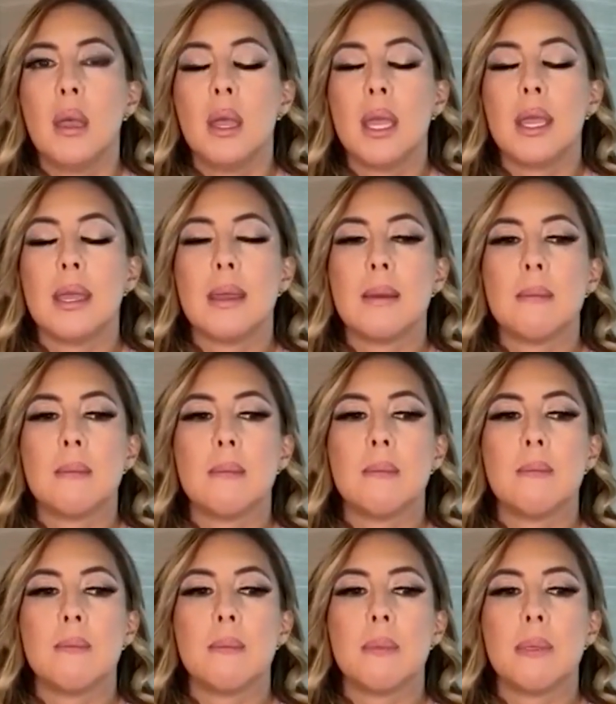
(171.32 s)

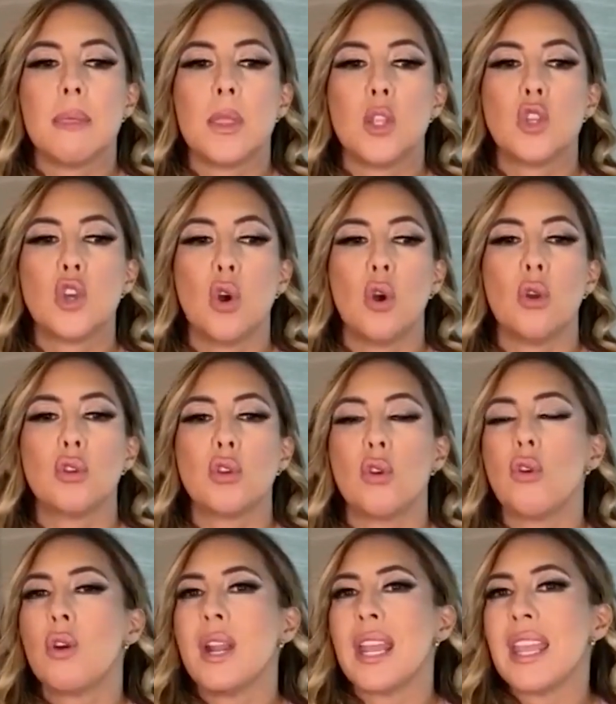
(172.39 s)
Em, yo, yo
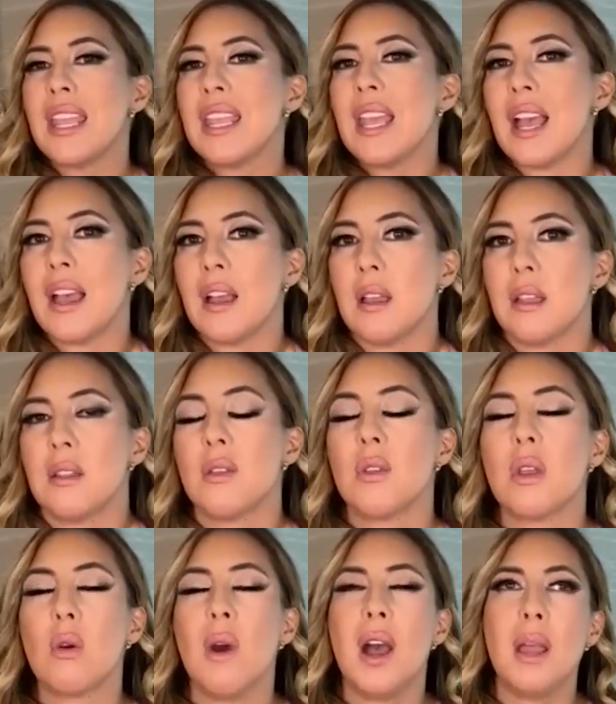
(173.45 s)
no creía. Yo
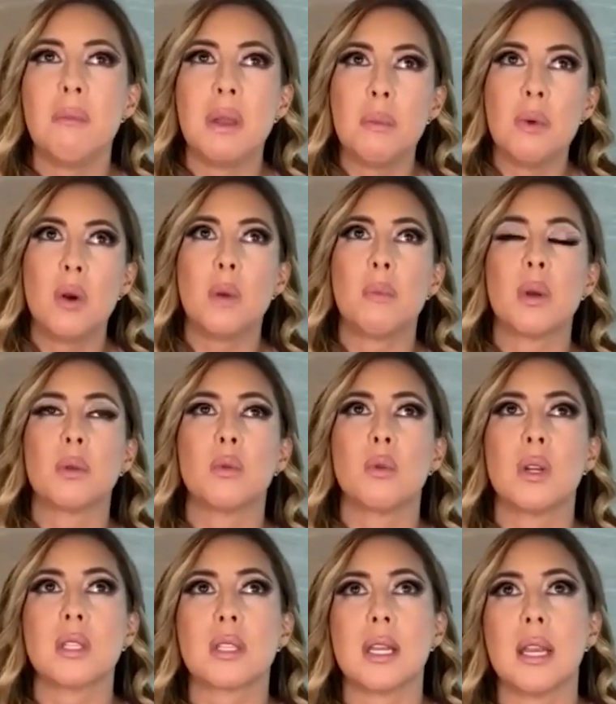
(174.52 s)
digo, ay, mi amor, pero ¿tú
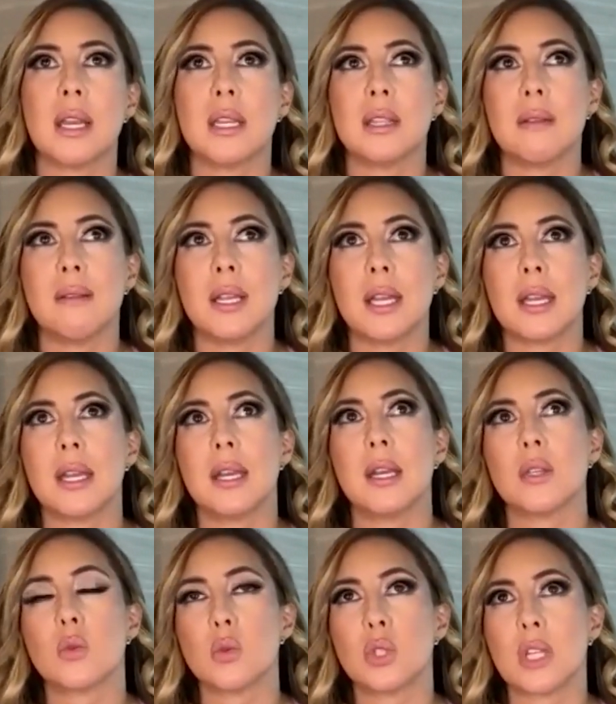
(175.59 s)
crees que la gente vaya a querer
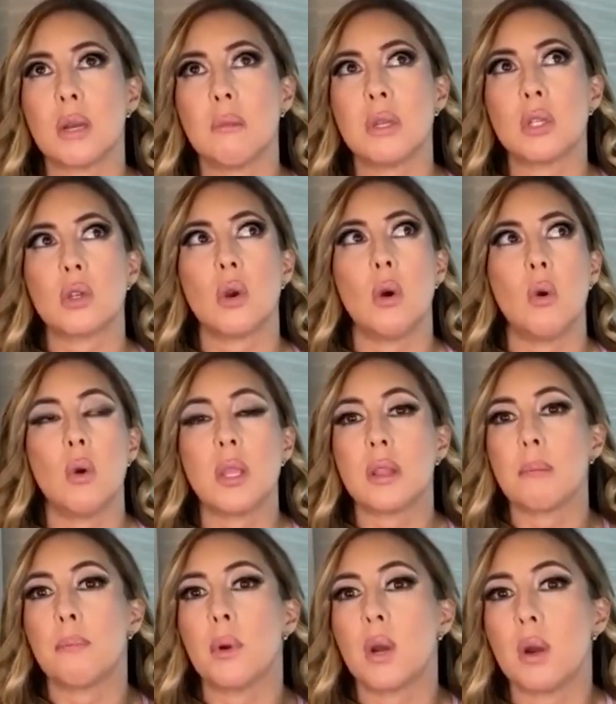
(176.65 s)
escuchar mi show y
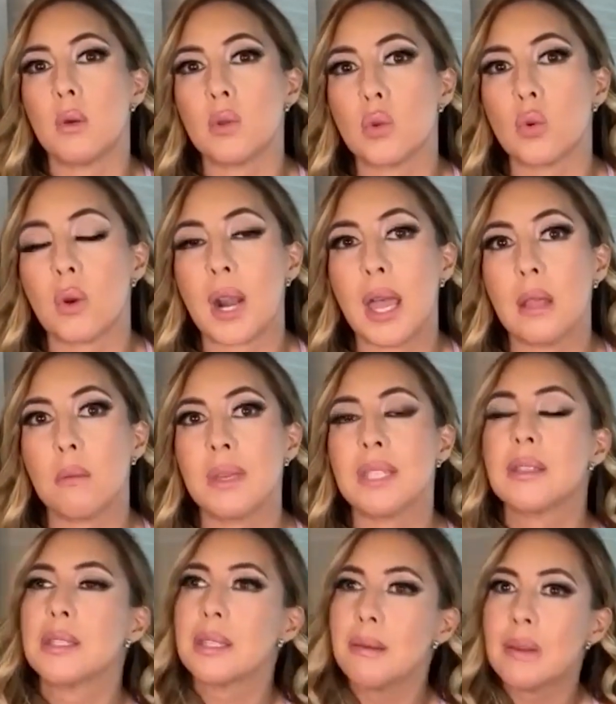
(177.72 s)
ponerlo en su radio? Y me
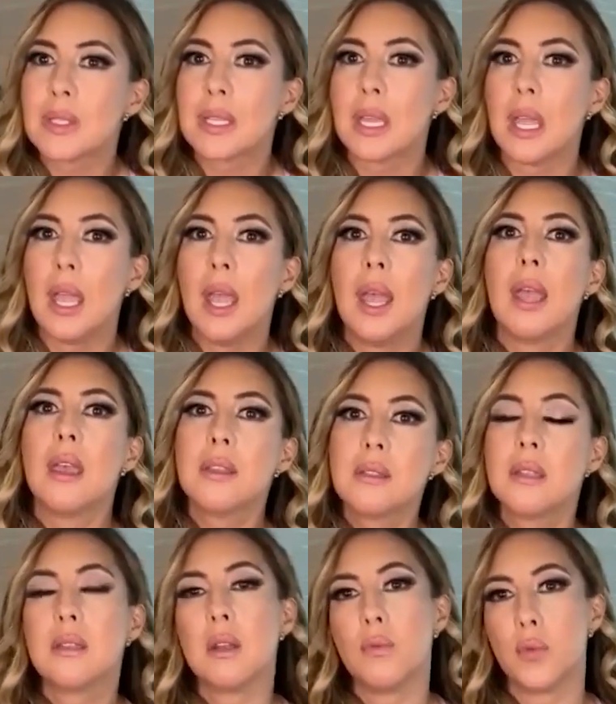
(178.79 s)
dice, ¿sabes qué?
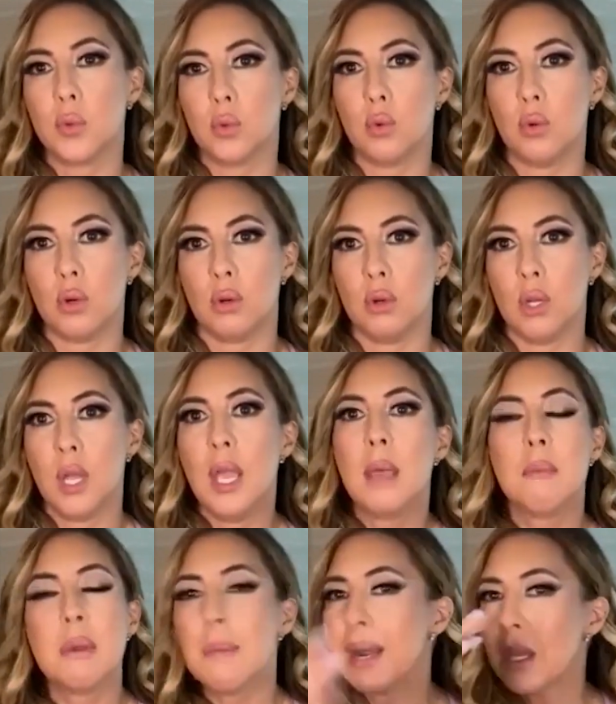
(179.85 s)
Este es el futuro.
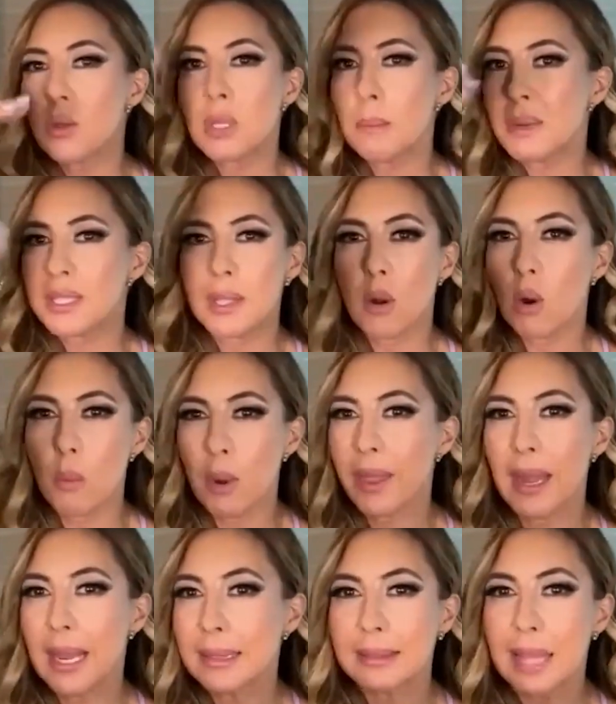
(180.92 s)
Mi marido siempre ha estado como
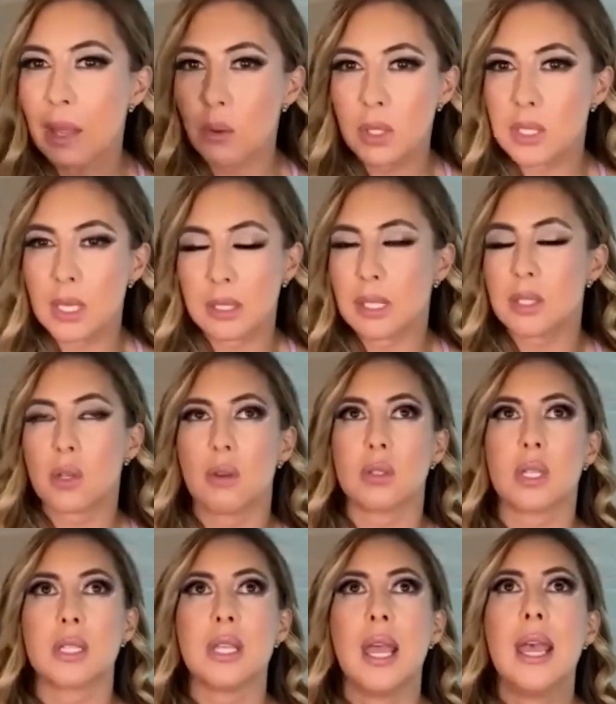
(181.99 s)
adelantado en ciertas
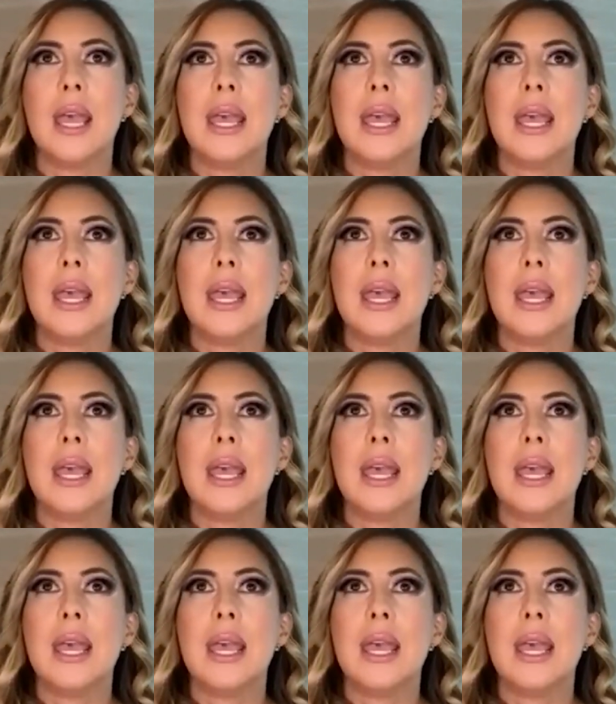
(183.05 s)
cosas.